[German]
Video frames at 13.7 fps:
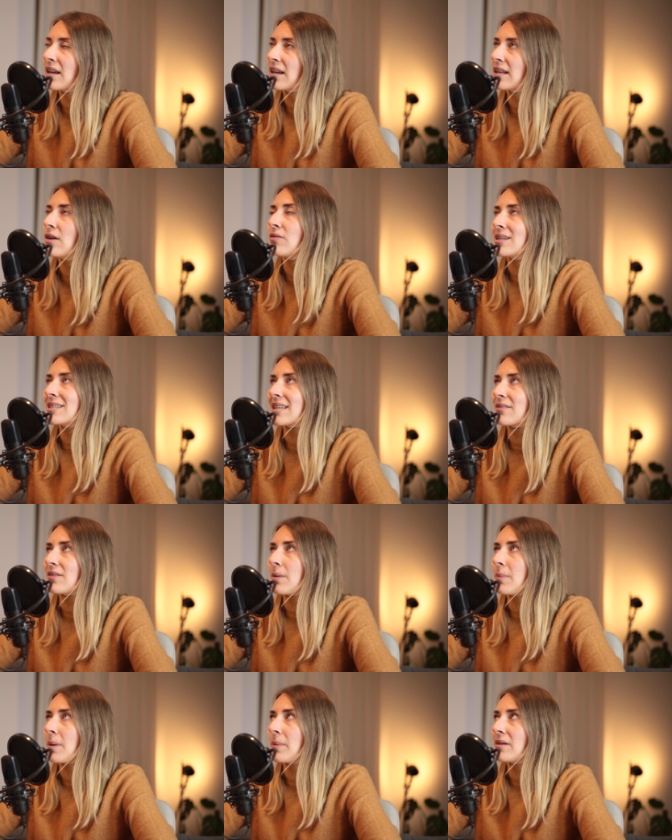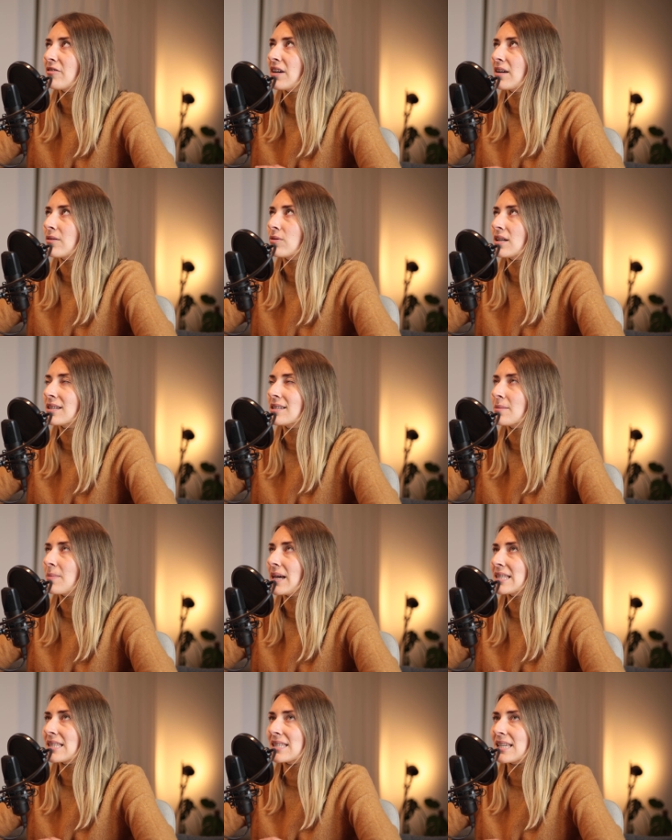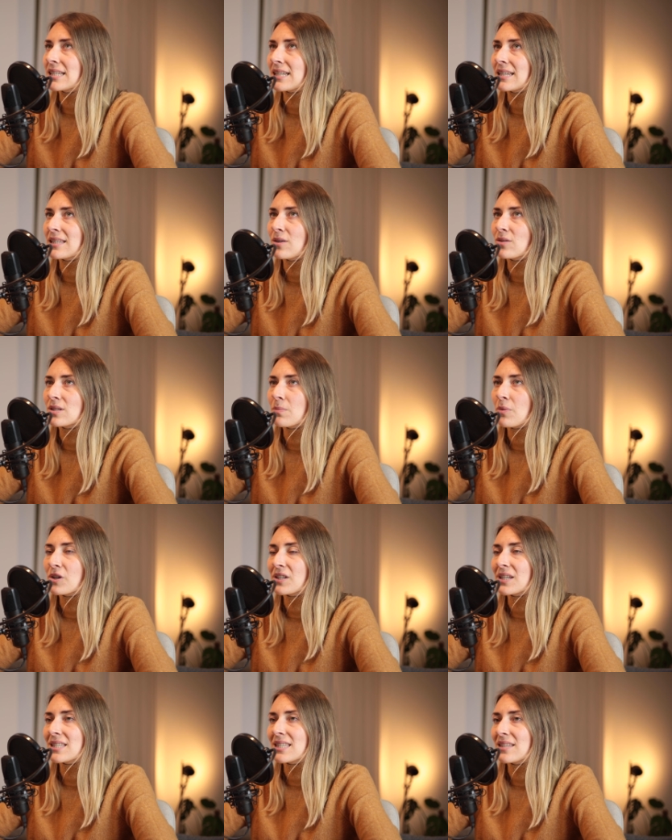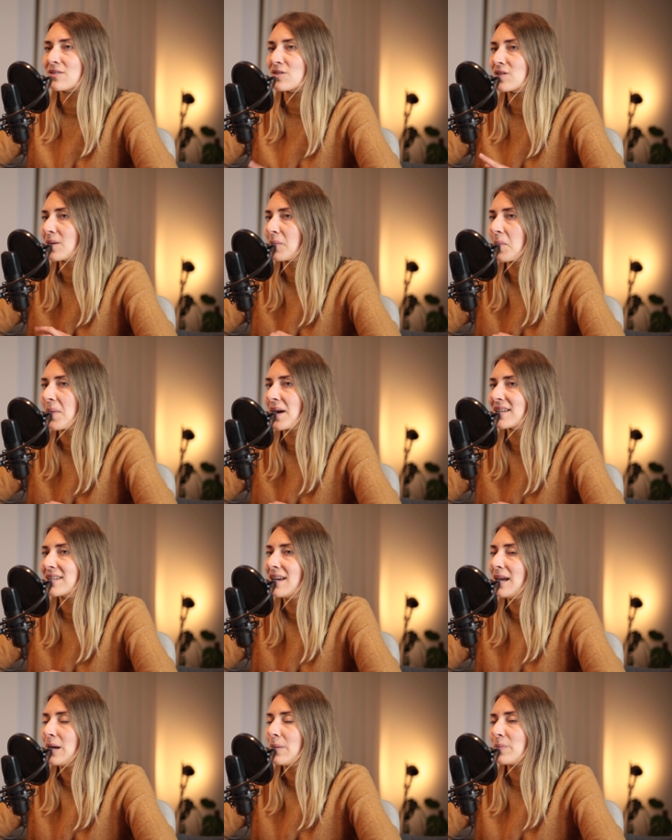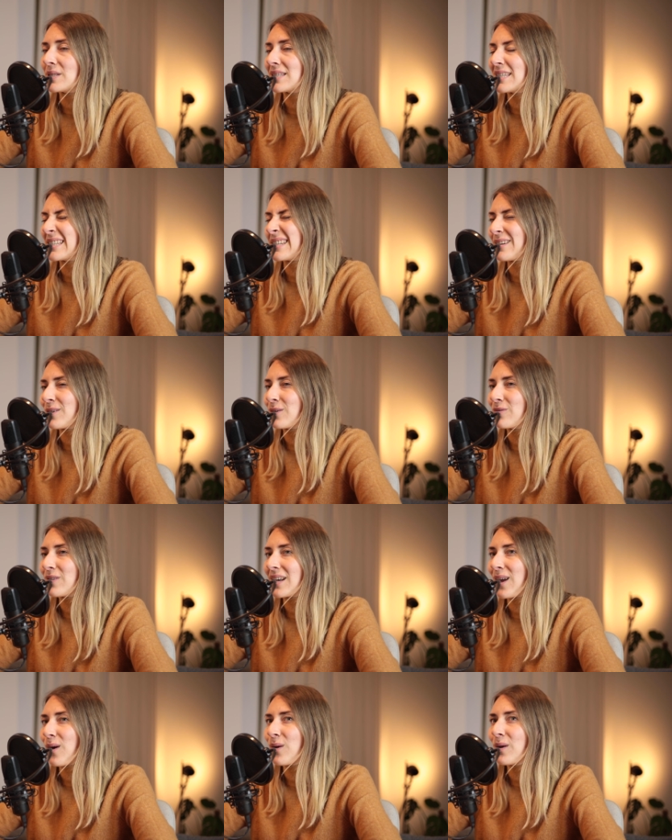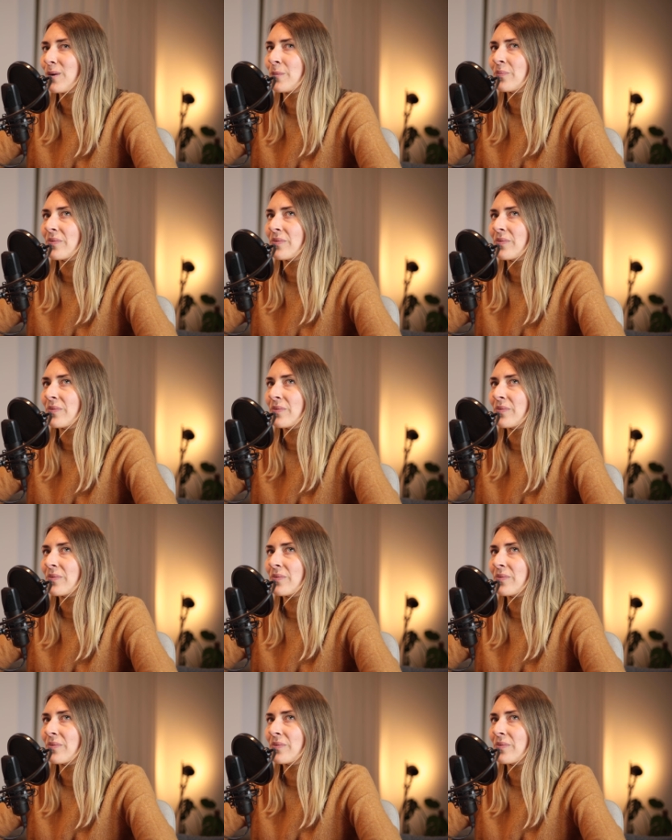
Genau, wie gesagt, wir haben am Anfang oder die meiste Zeit eigentlich auch den Podcast hier zusammen gemacht, bis es sich dann irgendwann auch